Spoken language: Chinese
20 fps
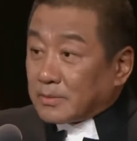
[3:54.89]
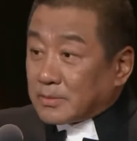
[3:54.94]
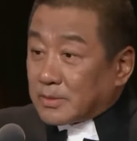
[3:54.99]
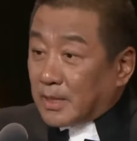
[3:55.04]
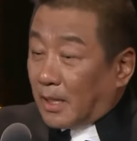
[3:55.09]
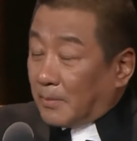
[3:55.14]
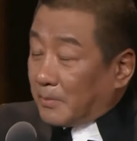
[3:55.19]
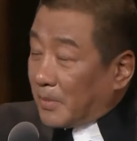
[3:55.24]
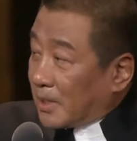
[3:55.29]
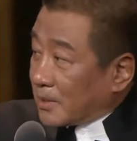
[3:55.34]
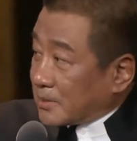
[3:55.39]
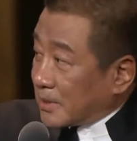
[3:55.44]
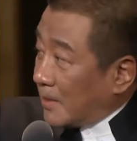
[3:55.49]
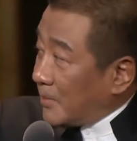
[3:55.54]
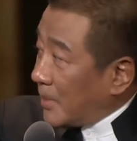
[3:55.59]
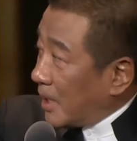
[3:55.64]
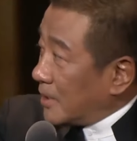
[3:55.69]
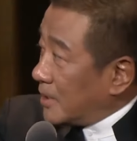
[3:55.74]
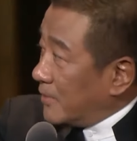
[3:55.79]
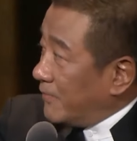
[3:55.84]
这样吧，咱
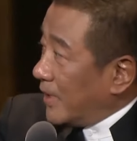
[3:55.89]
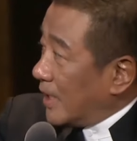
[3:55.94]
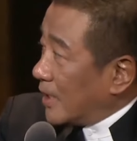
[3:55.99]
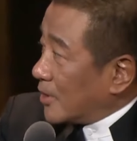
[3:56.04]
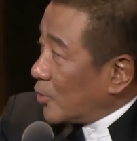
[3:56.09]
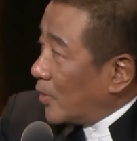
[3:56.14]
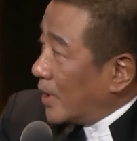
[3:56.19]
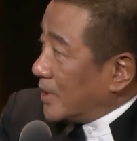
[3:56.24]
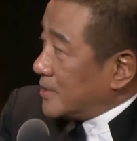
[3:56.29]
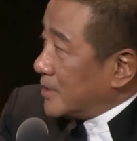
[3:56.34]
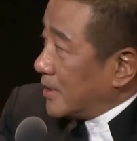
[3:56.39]
们还是为了团